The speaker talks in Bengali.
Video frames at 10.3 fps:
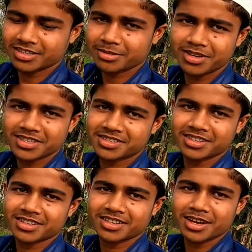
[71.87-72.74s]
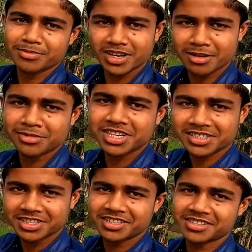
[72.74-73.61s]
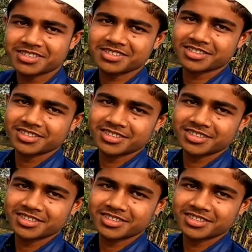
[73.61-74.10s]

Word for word: না দাবি রাখছি না আপনারা আমি স্বেচ্ছায় দিছি